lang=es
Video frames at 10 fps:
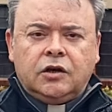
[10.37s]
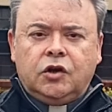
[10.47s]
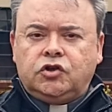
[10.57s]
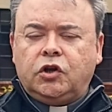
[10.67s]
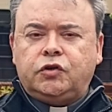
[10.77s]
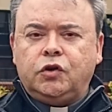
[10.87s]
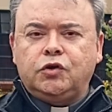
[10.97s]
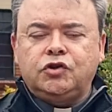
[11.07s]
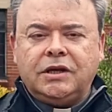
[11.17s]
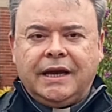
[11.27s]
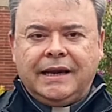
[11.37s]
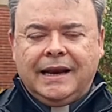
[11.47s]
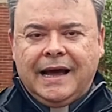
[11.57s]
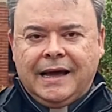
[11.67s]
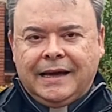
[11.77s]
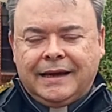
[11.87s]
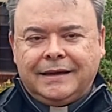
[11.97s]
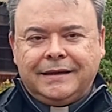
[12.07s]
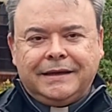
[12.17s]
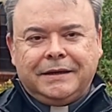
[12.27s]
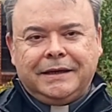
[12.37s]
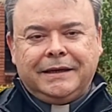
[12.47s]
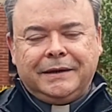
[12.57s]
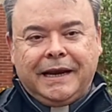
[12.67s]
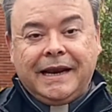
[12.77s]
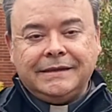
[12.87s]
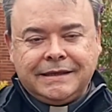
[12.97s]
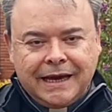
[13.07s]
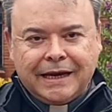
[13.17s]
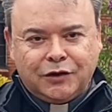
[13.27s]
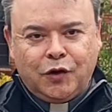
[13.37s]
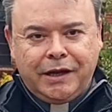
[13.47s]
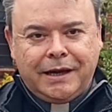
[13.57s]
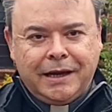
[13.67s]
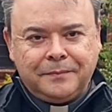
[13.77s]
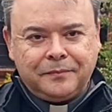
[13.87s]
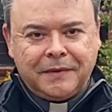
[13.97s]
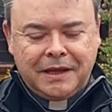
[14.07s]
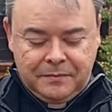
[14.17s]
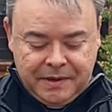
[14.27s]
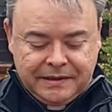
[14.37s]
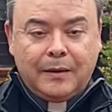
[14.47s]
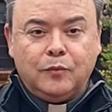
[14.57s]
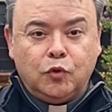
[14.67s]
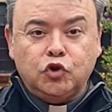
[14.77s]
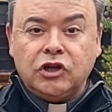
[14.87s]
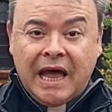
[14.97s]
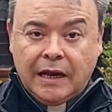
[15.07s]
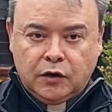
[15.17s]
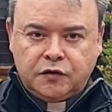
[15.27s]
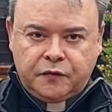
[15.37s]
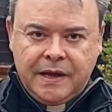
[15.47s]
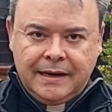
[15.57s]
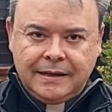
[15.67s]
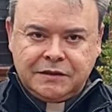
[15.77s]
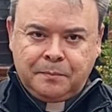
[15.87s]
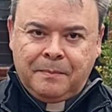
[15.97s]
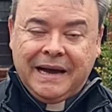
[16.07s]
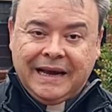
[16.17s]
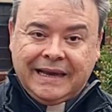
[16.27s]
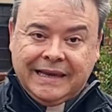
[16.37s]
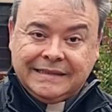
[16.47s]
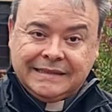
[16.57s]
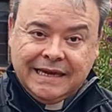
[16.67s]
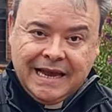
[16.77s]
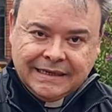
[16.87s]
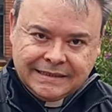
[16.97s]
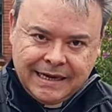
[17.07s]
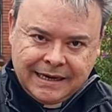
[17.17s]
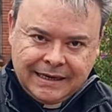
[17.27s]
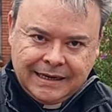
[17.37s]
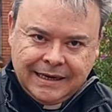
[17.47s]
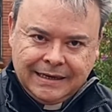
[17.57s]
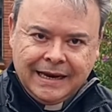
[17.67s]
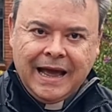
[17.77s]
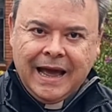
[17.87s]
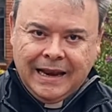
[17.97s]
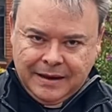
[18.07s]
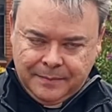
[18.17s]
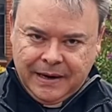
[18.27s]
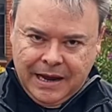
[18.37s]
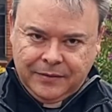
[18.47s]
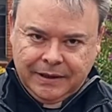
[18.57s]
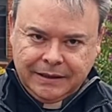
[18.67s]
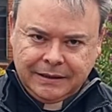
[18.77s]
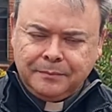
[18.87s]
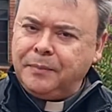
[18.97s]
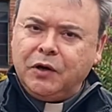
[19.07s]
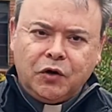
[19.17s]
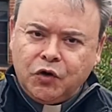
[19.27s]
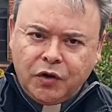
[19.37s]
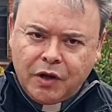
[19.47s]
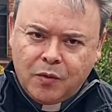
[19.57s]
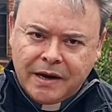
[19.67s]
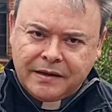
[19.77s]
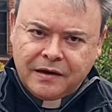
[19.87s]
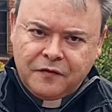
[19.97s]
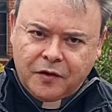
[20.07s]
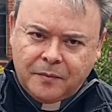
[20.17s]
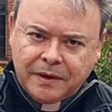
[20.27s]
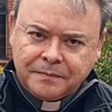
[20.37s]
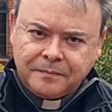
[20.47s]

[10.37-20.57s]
Nosotros en la eh, Iglesia Católica invitamos a los fieles para que se acerquen a la palabra, pero no de cualquier forma.